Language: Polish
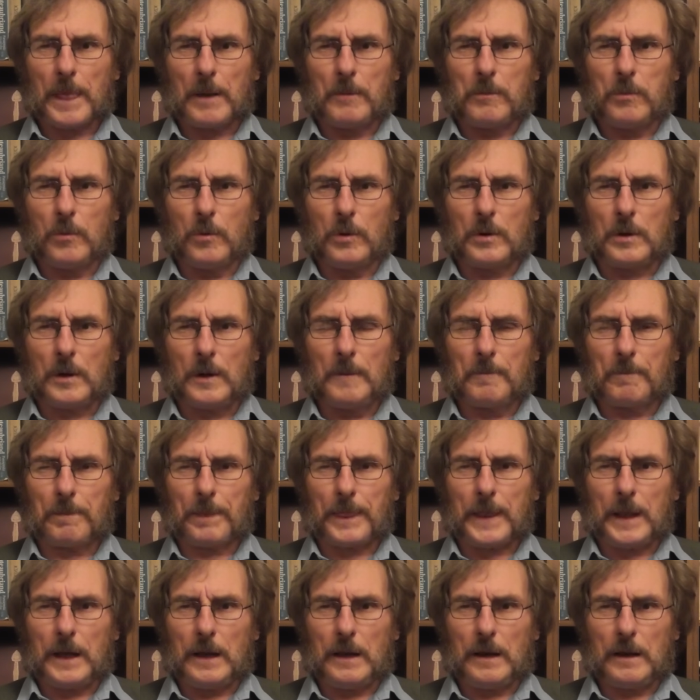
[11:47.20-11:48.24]
Bóg
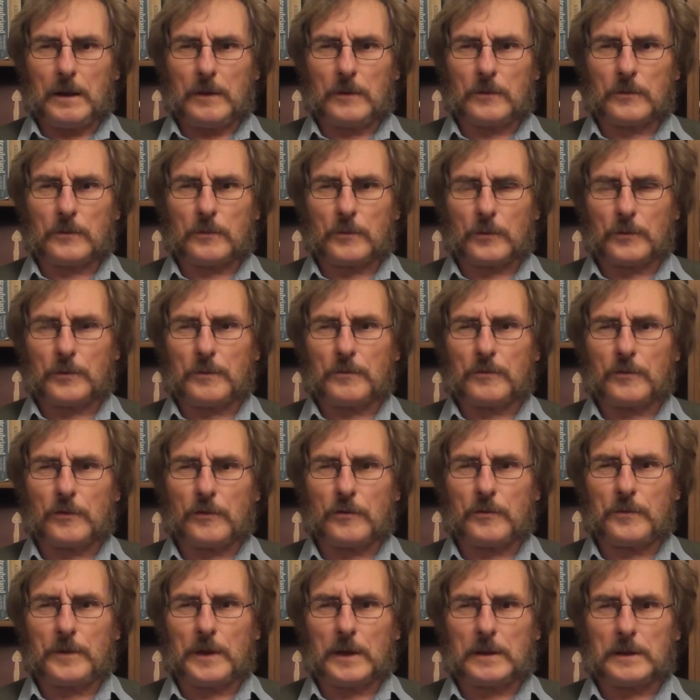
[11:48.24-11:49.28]
e, stworzywszy
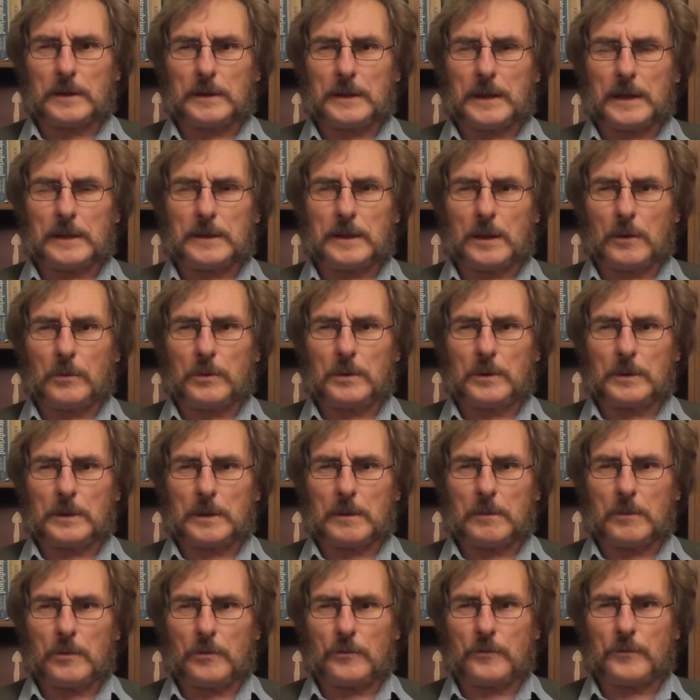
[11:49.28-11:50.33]
świat nadał
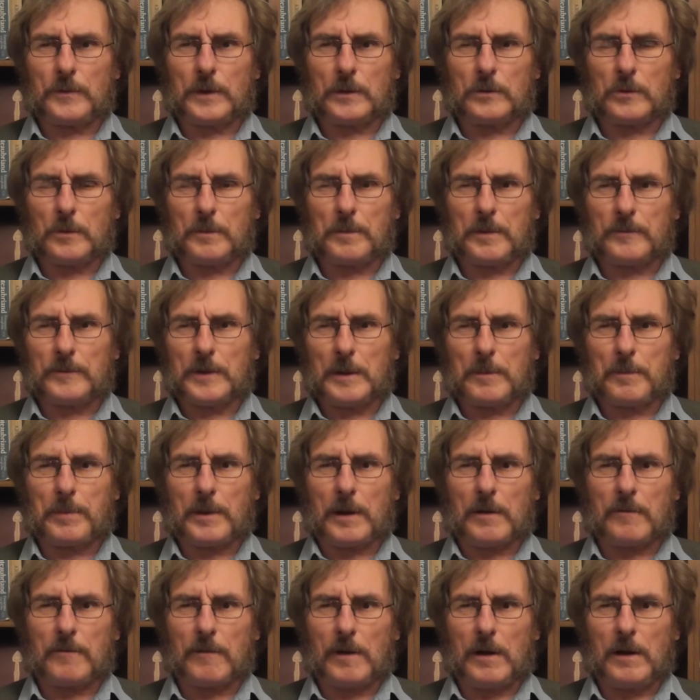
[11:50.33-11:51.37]
temu światu pewne
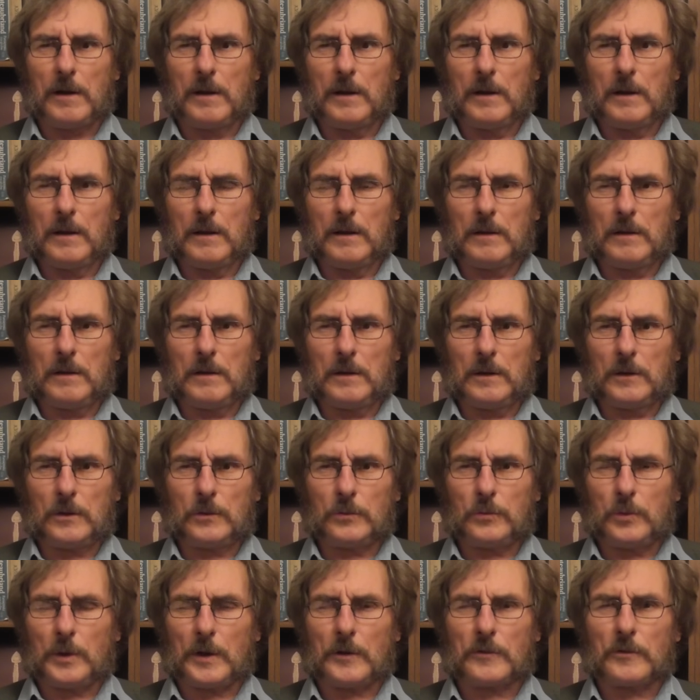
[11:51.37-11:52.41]
prawa,
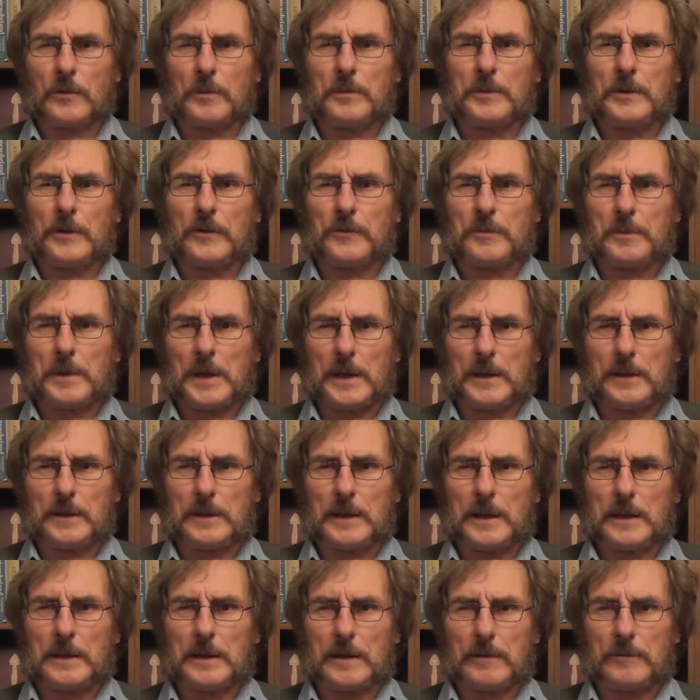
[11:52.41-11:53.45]
które są
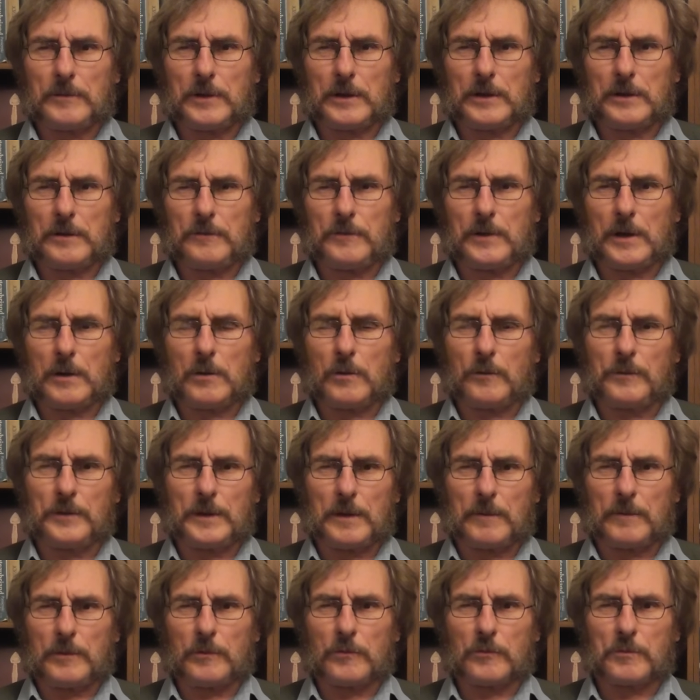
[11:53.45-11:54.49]
niezmienne na wieki wieków i
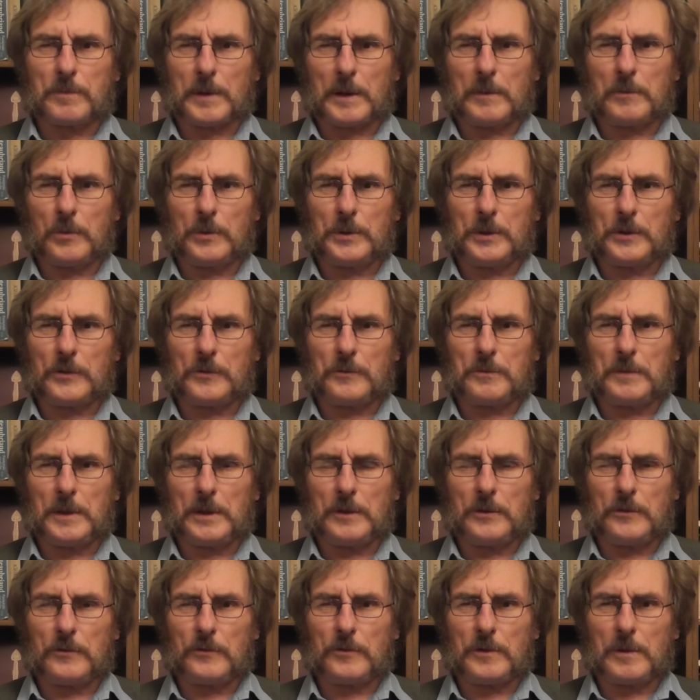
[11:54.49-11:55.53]
nawet już Pan Bóg ich
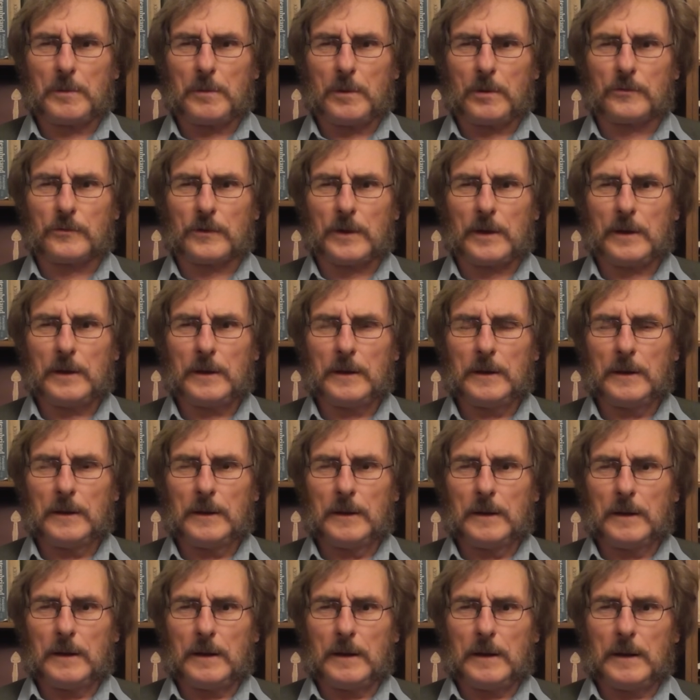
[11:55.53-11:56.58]
zmienić nie może,
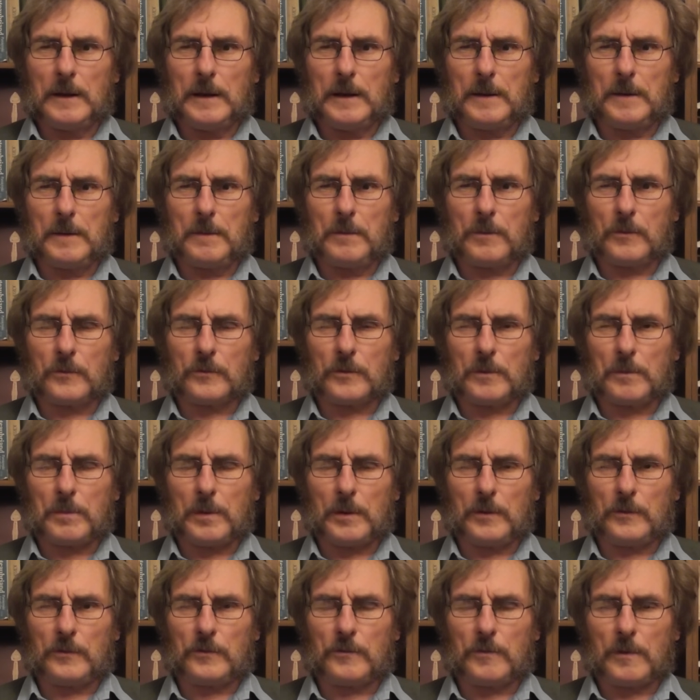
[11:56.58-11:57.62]
e, proszę
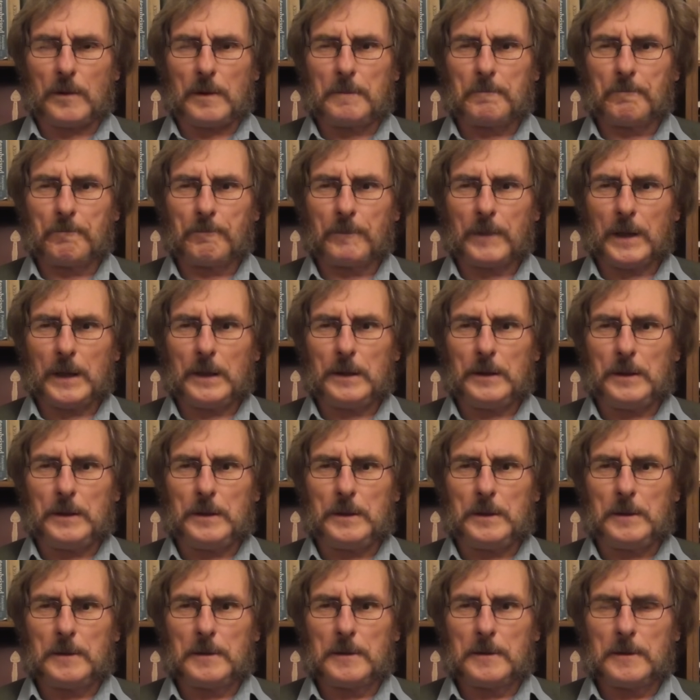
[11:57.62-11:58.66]
Państwa,
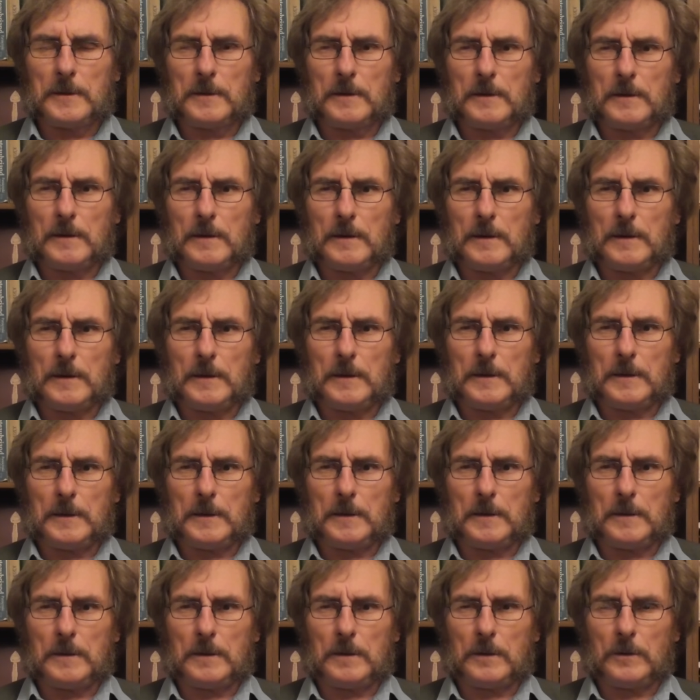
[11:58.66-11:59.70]
i e,
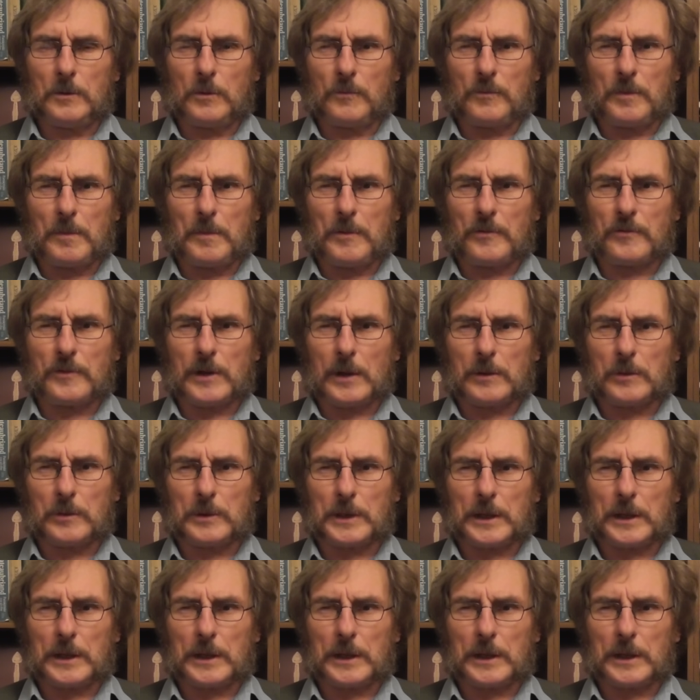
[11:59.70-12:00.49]
no wymyślano